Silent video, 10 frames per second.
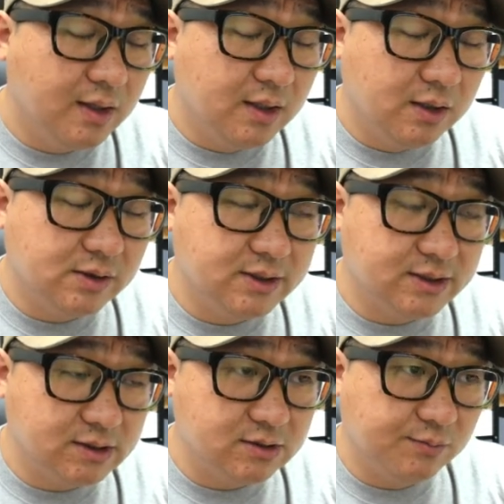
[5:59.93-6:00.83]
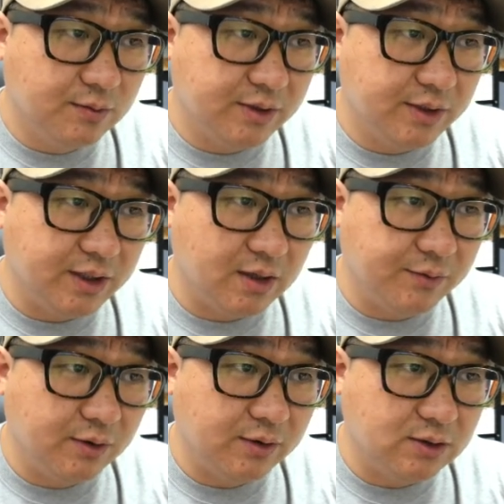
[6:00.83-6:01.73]
이걸 이제 직설법으로
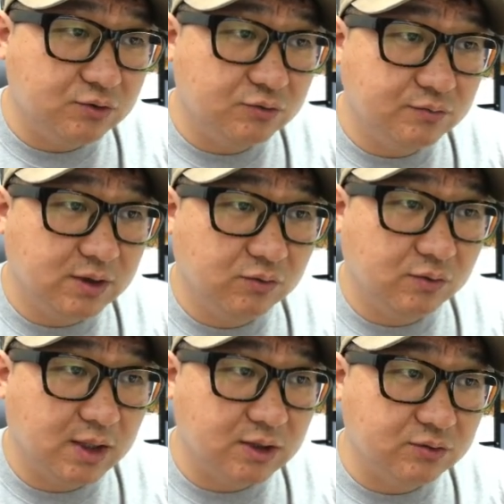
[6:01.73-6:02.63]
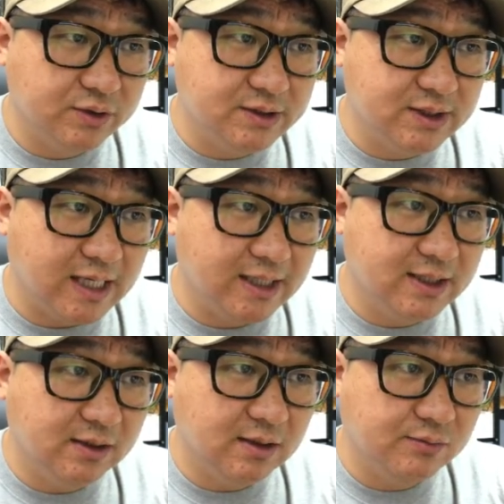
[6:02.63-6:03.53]
얘기하면 나는 충분한 돈을 가지고 있지
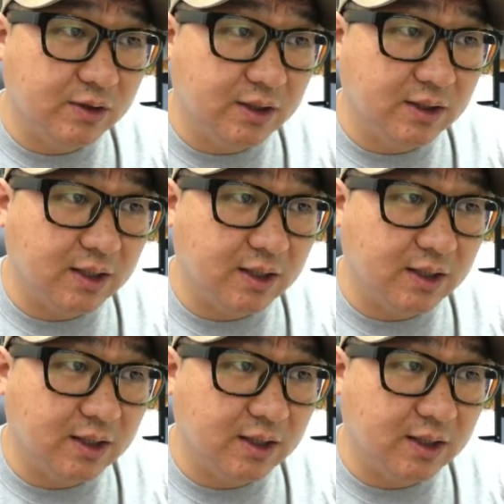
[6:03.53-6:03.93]
않기 때문에